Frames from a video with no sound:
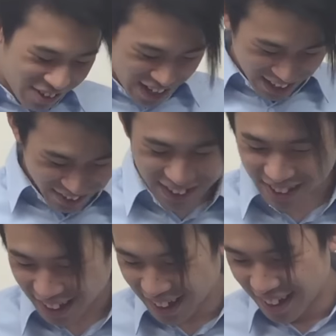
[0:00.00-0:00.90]
とかもやってま
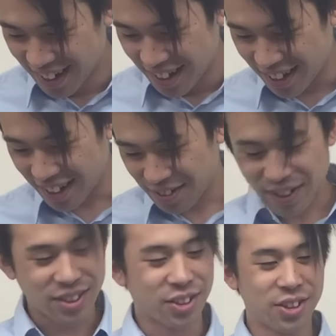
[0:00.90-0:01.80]
した。で、
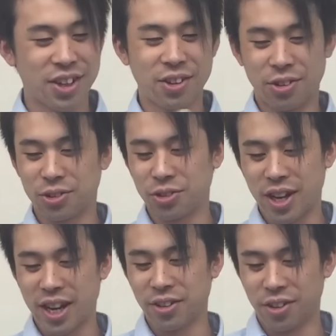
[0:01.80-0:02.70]
まあそのね、音
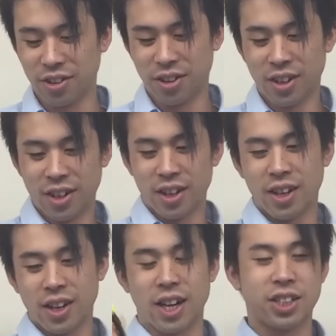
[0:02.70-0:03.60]
ゲーの
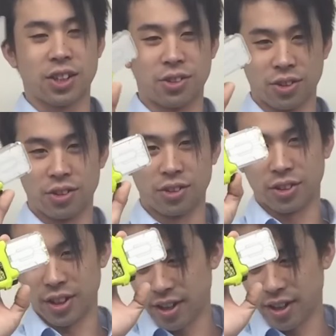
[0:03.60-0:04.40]
ガシャットということで。